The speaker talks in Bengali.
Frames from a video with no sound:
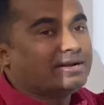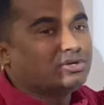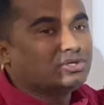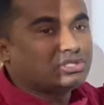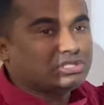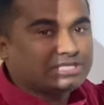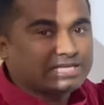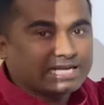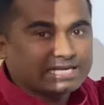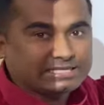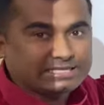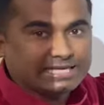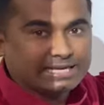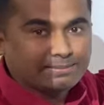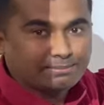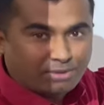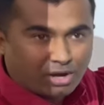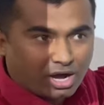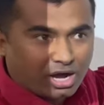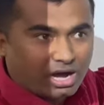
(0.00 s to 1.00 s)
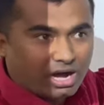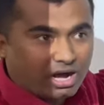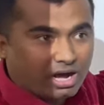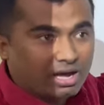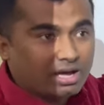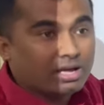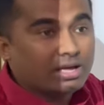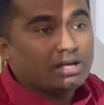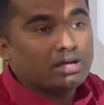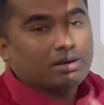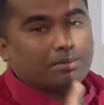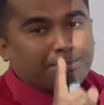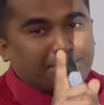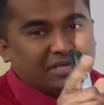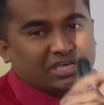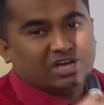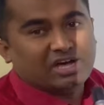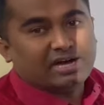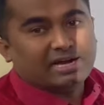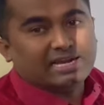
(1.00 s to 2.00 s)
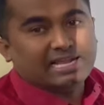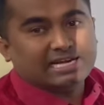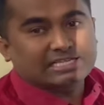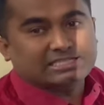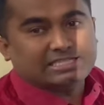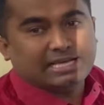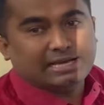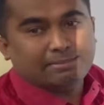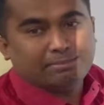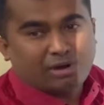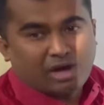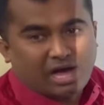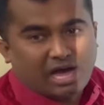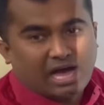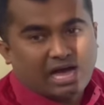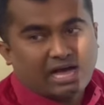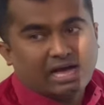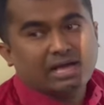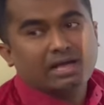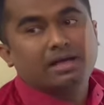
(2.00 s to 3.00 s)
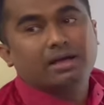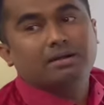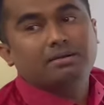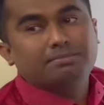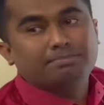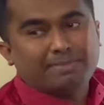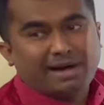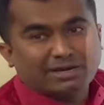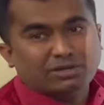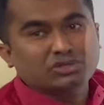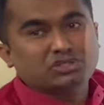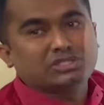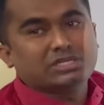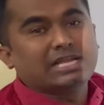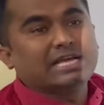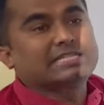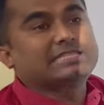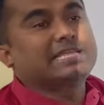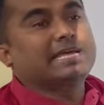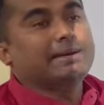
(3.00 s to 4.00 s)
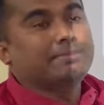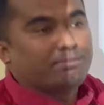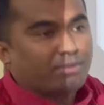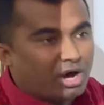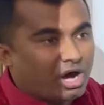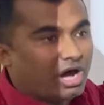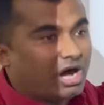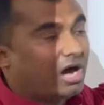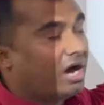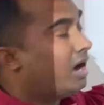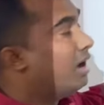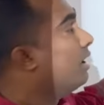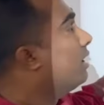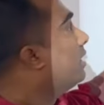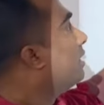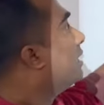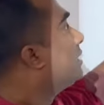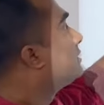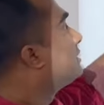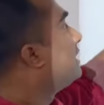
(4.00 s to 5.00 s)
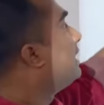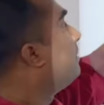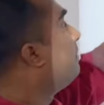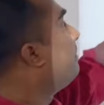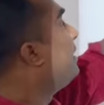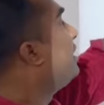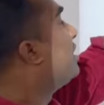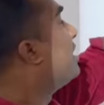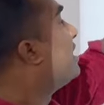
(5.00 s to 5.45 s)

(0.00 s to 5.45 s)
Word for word: মানুষ লিখতে ম মিয়ং লেখতে ম মানুষ লিখতে ম তাহলে